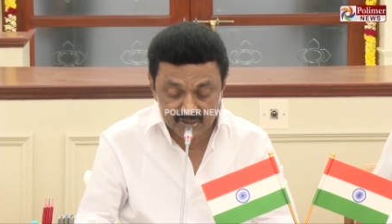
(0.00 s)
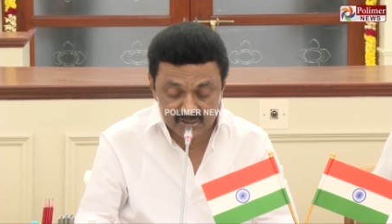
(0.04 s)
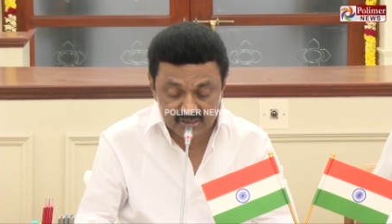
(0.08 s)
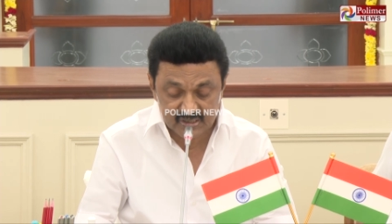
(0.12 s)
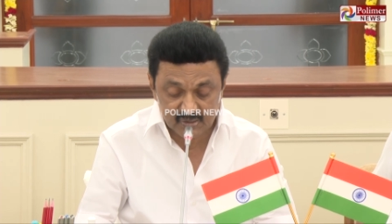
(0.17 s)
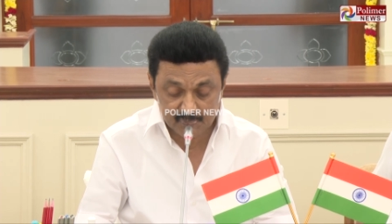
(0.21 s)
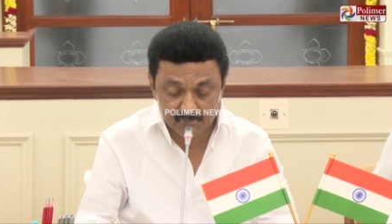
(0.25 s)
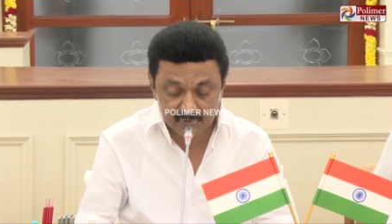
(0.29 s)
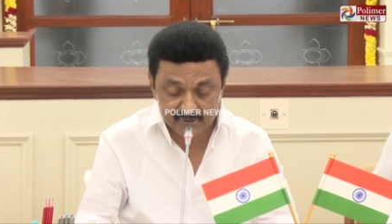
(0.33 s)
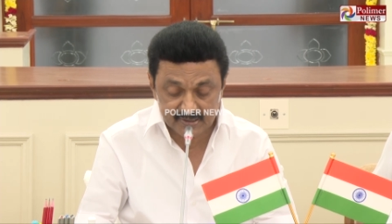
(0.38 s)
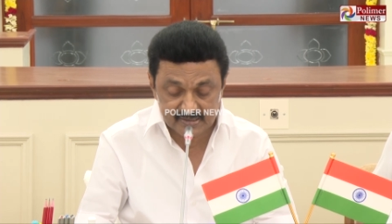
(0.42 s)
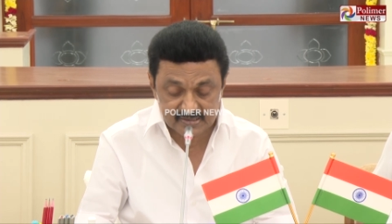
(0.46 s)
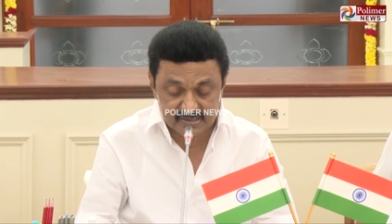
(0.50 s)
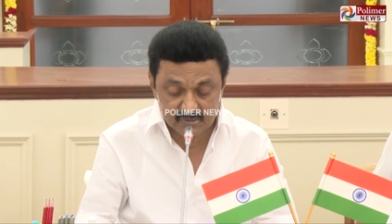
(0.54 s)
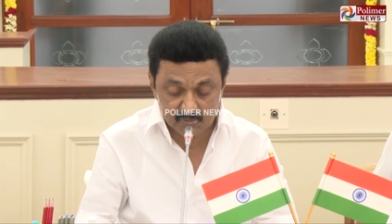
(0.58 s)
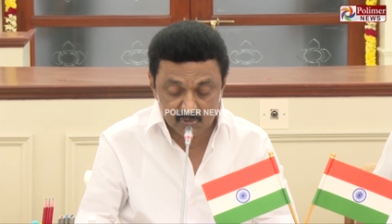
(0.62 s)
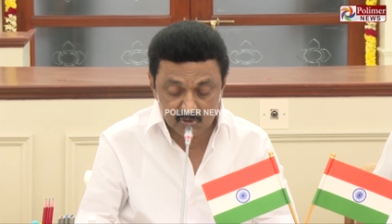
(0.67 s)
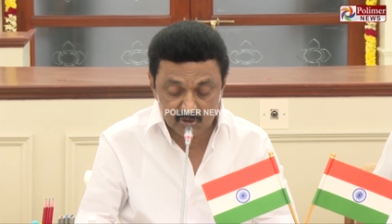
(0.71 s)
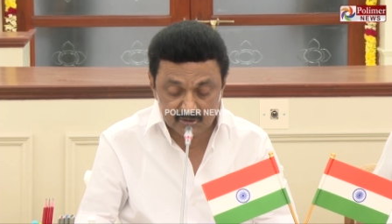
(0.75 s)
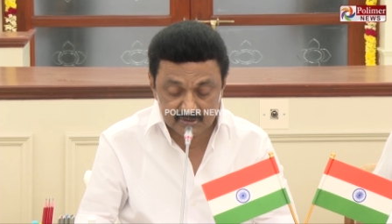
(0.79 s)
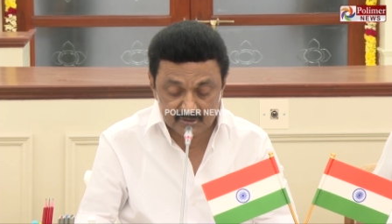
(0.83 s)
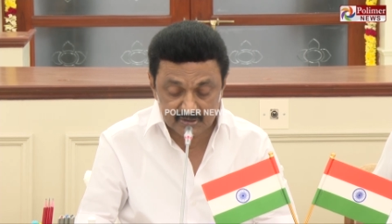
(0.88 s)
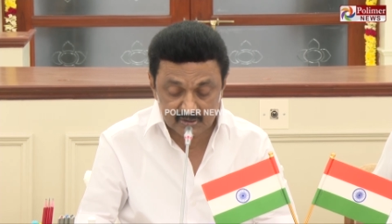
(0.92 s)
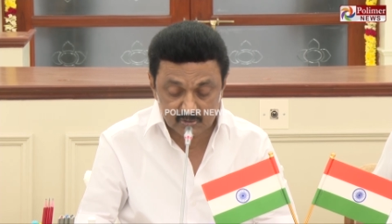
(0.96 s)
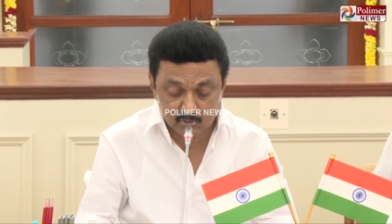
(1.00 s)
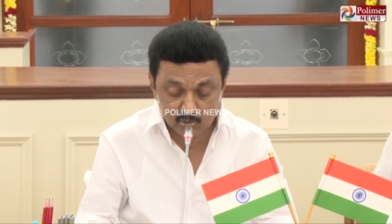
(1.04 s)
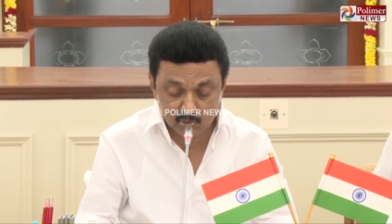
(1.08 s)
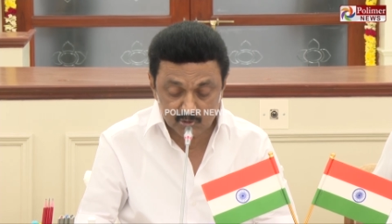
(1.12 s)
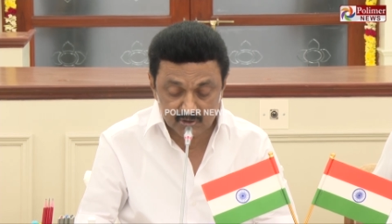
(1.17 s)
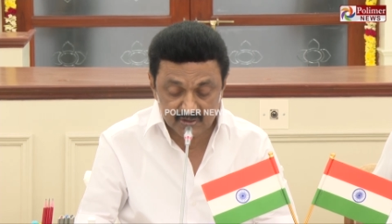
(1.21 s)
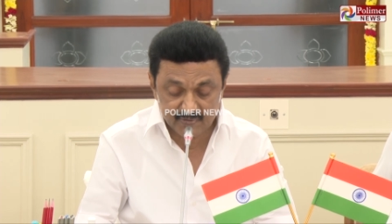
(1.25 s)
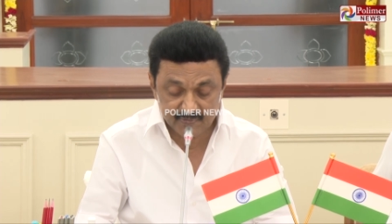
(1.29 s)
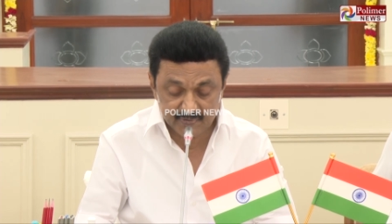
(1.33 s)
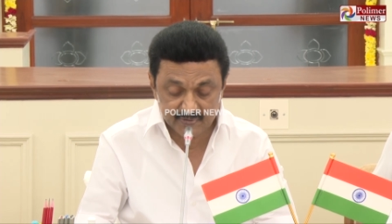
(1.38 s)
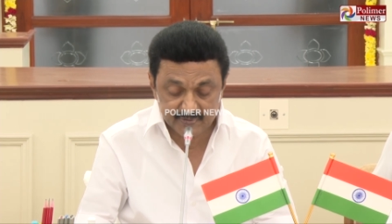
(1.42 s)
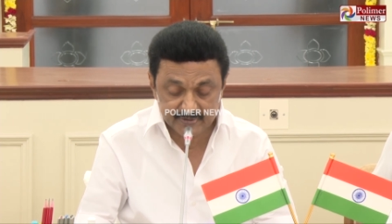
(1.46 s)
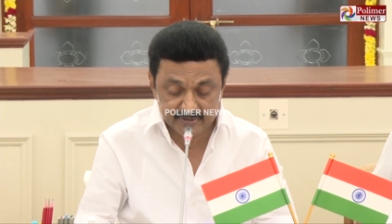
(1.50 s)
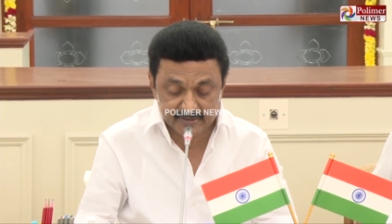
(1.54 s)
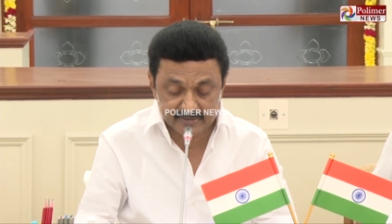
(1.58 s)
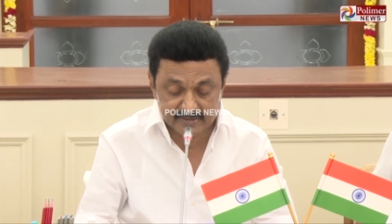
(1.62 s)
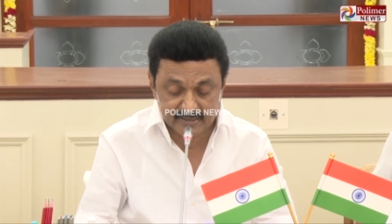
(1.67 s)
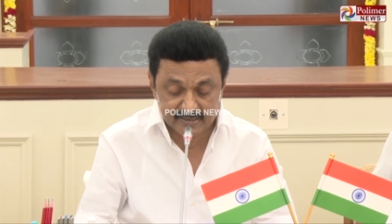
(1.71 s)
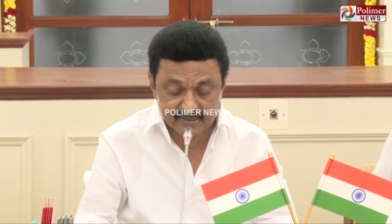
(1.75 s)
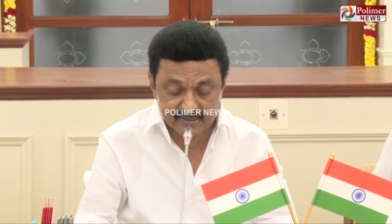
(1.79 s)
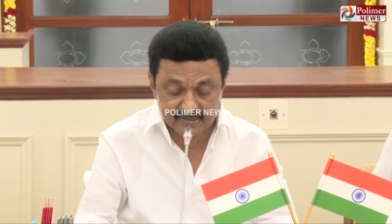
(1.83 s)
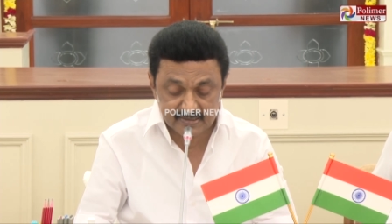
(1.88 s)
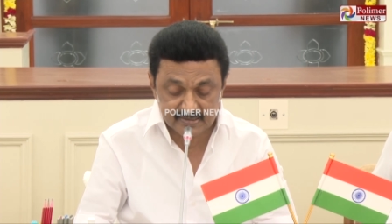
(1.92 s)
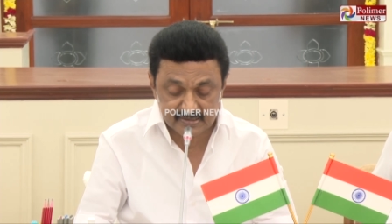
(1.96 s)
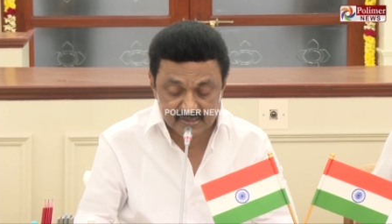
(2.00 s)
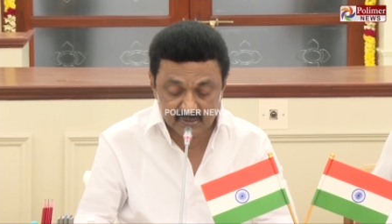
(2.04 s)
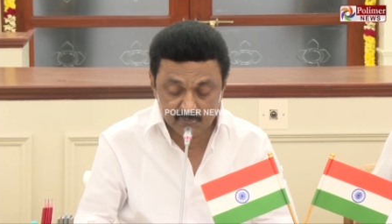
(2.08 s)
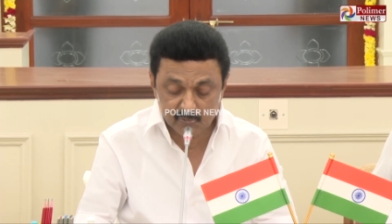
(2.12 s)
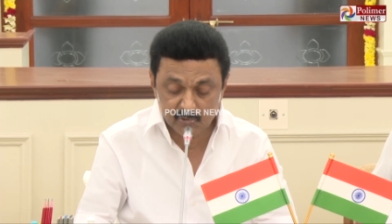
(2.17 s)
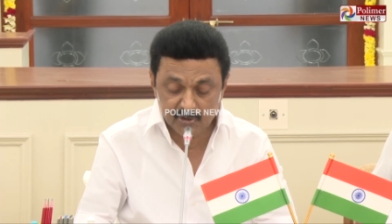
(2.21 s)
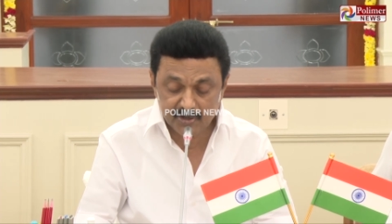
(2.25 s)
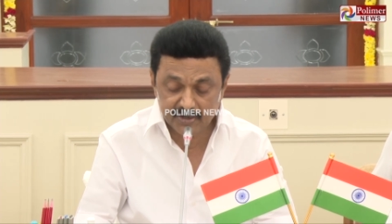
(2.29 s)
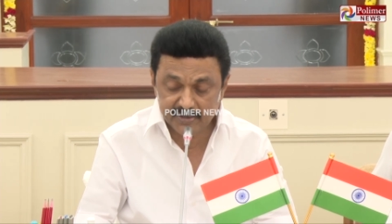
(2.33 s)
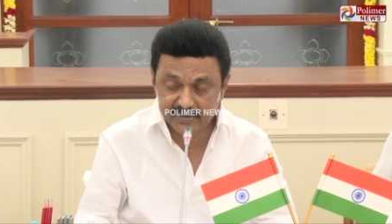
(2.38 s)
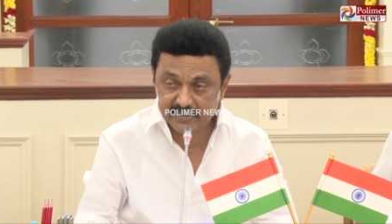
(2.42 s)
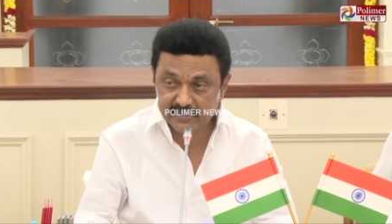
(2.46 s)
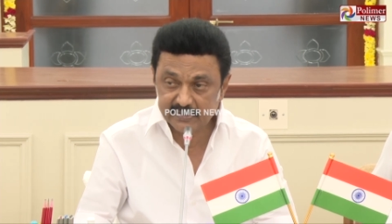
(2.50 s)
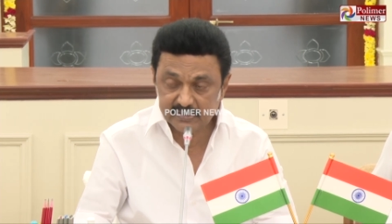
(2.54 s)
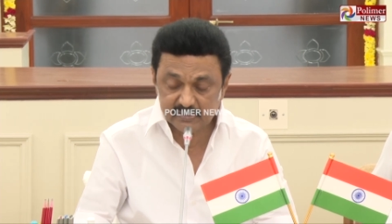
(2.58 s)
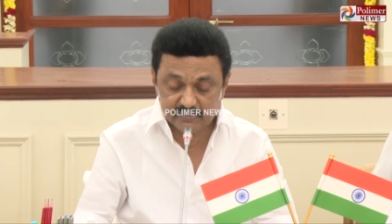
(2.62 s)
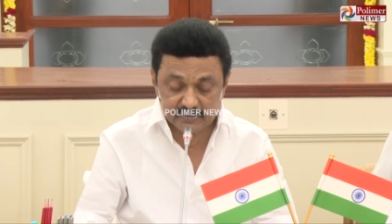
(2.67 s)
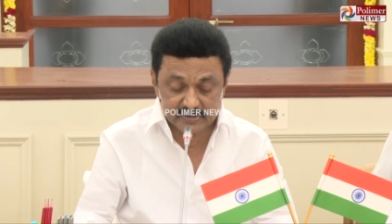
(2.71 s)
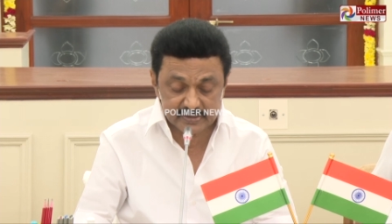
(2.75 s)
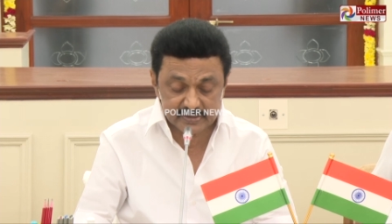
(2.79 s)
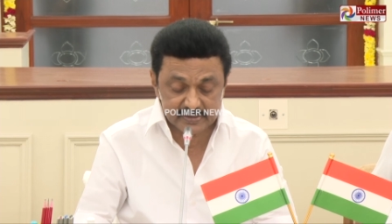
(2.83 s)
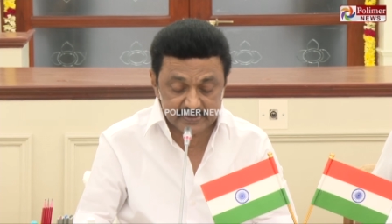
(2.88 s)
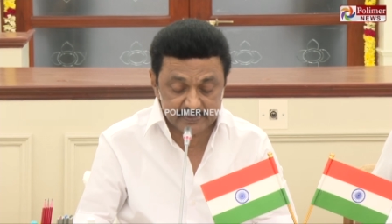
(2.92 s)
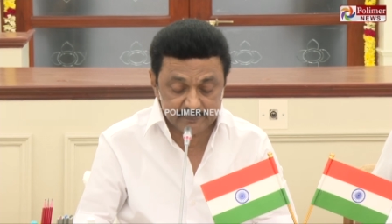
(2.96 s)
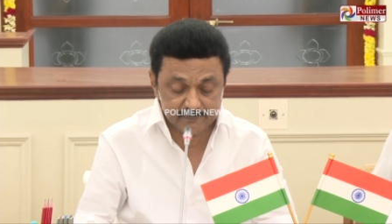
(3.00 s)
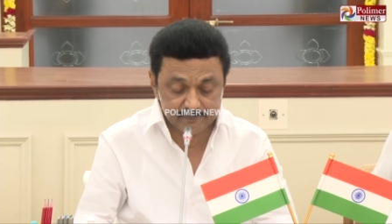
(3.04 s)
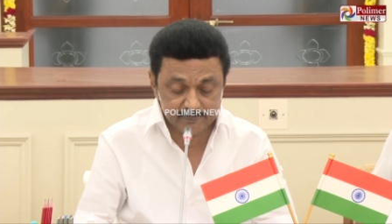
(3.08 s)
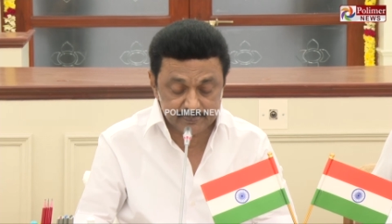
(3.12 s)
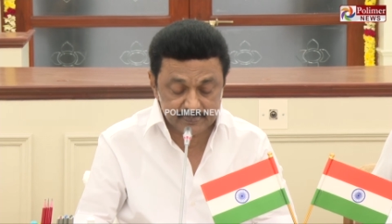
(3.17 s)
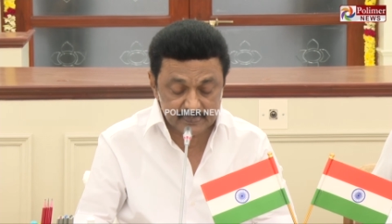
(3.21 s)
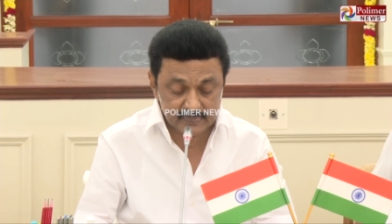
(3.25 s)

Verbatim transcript: மறுக்கப்பட்ட சமூகத்தை தூக்கி தான் சமூக நீதியை தவிர